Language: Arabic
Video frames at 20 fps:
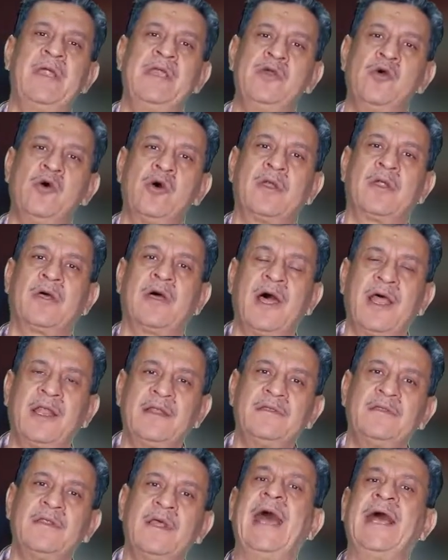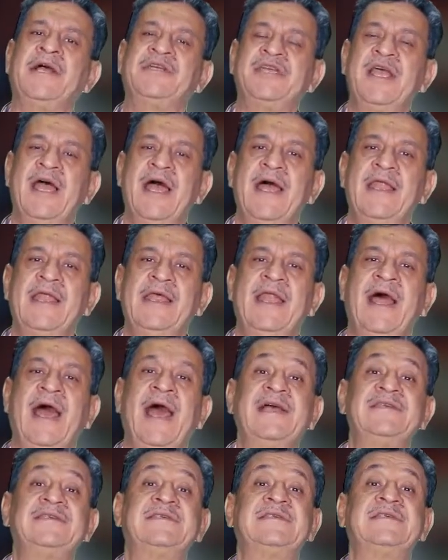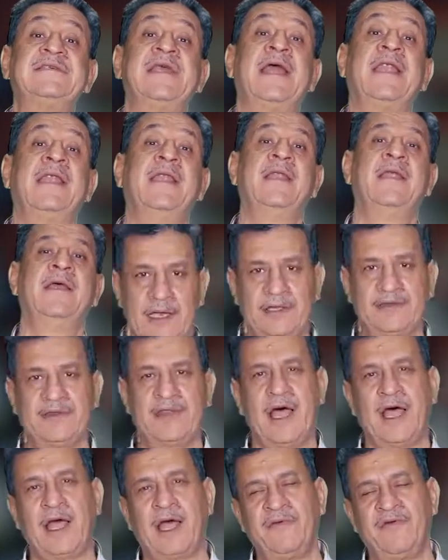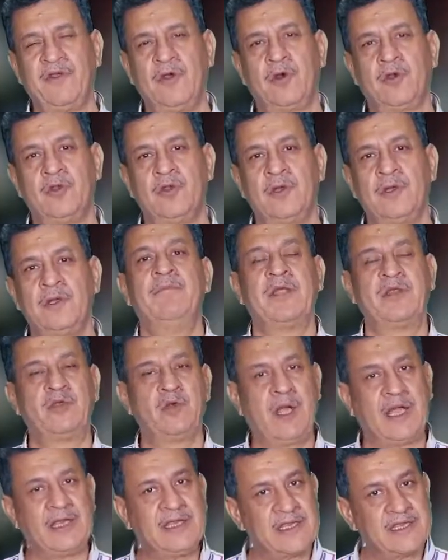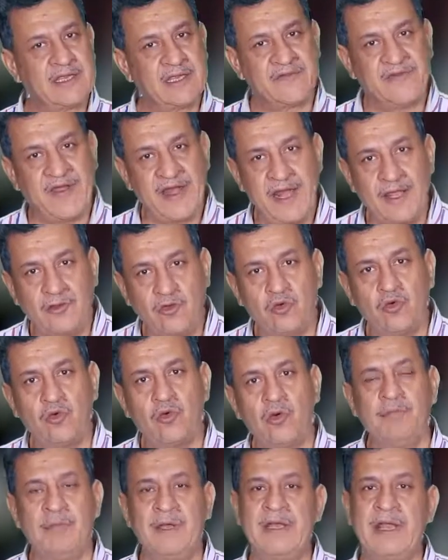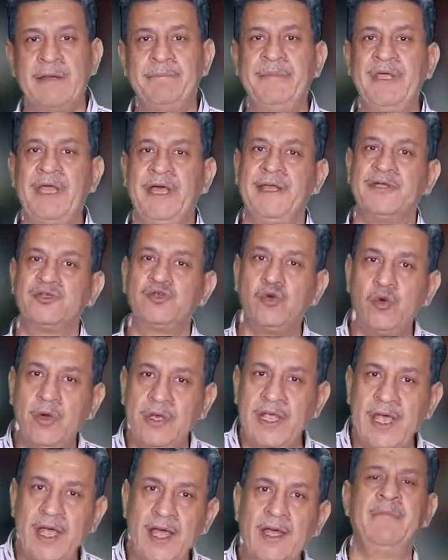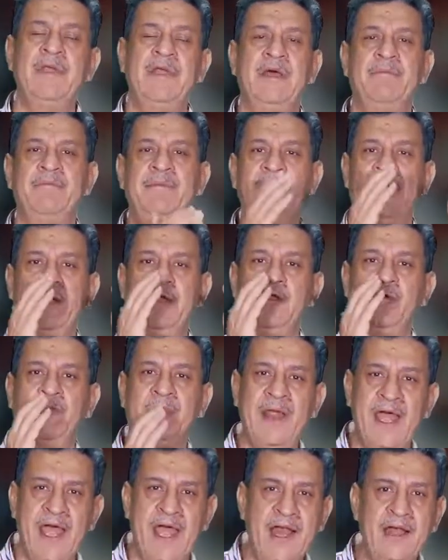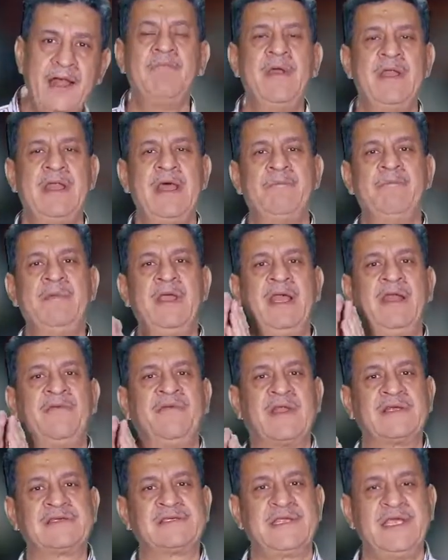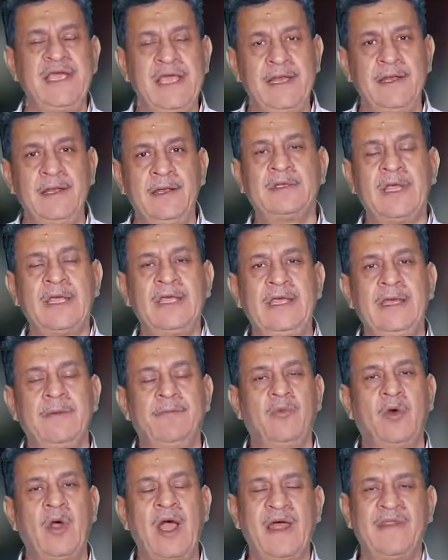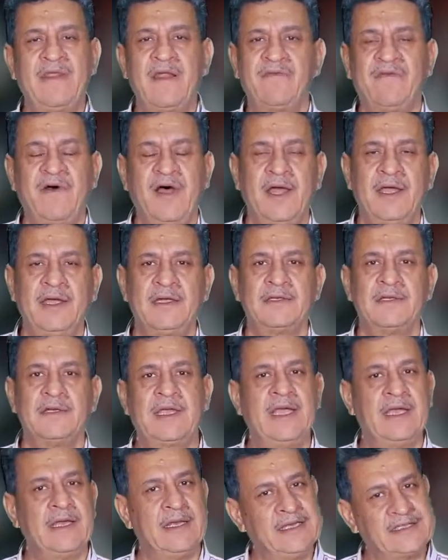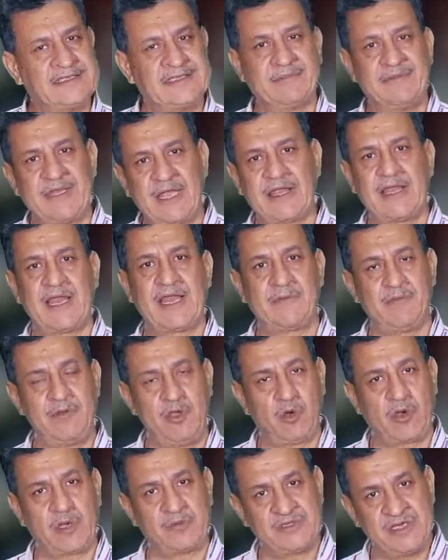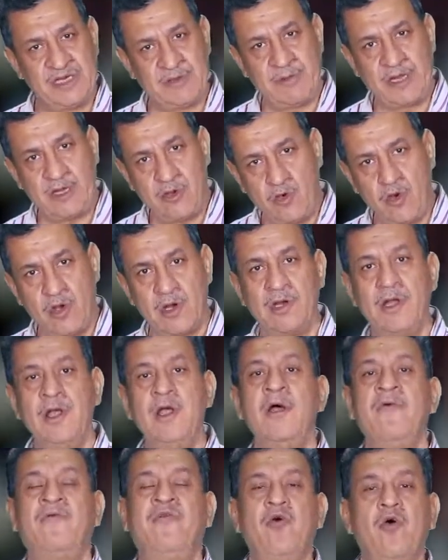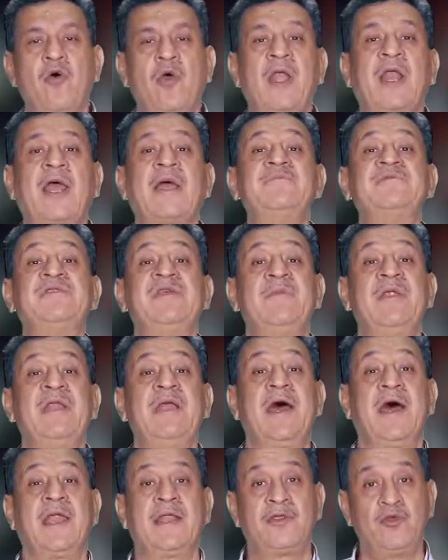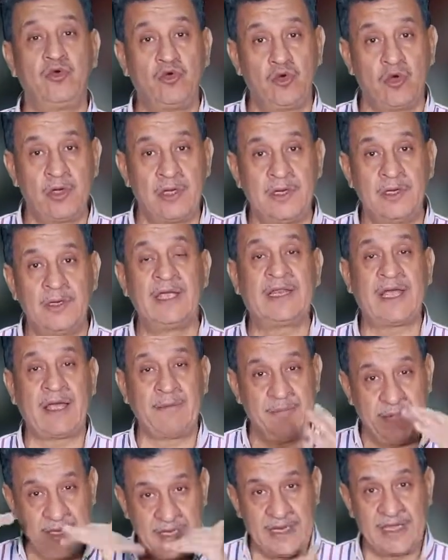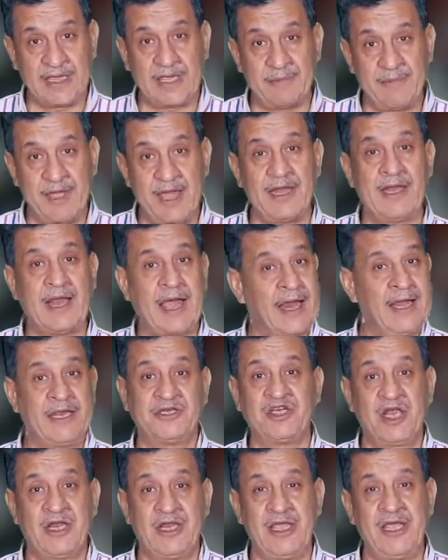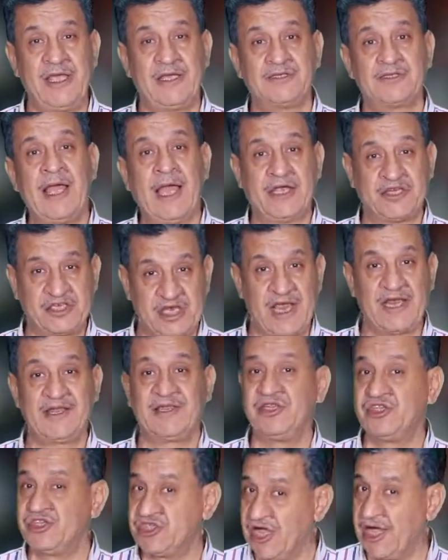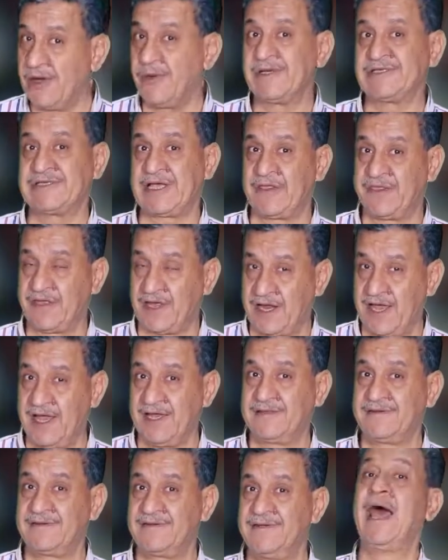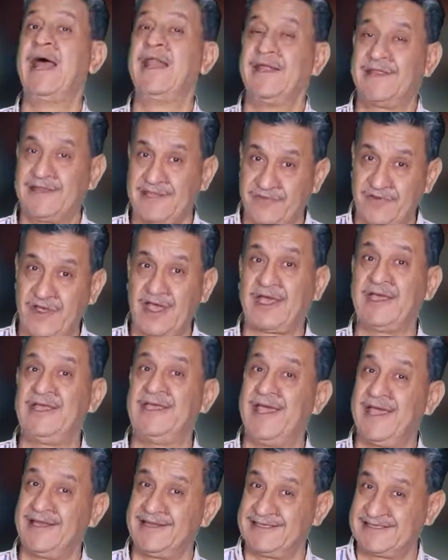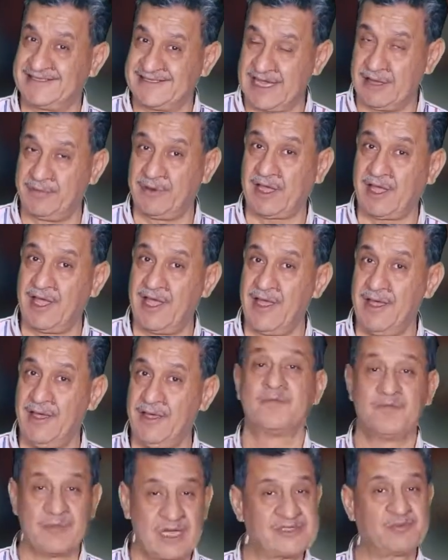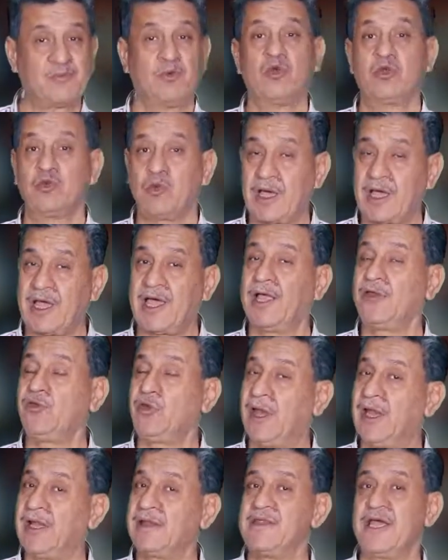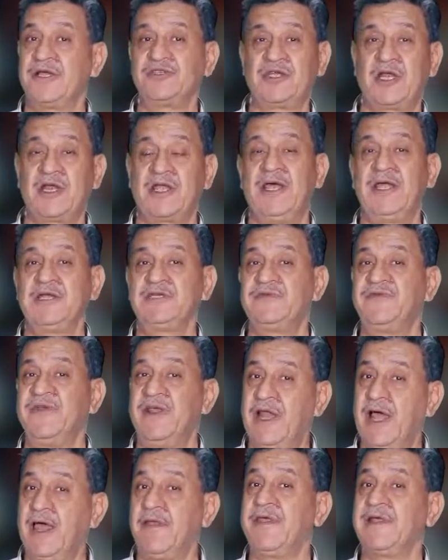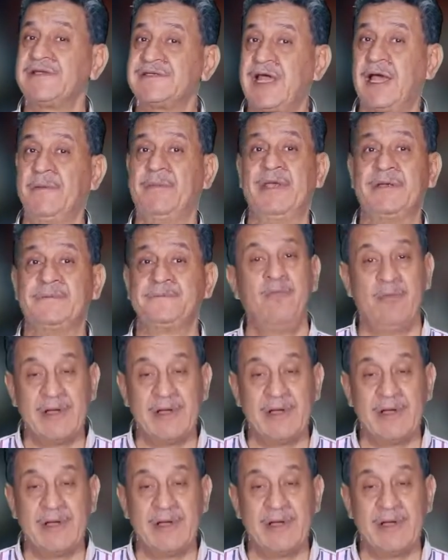مليون قرض عشان نحسن الطاقه في الاردن ما انتم قاعدين تتفلتوا بدنا نبيع لسوريا بدنا نبيع للبنان بدنا نبيع لفلسطين طيب وهذا الفائض لسه بدك 350 مليون فوق ال 5 مليار ديون تحملني كمان علشان ايش عشان تتجاوز عثرات الاتفاقيات السابقه مظبوط وقعته على 12 قرش في لحظه صعبه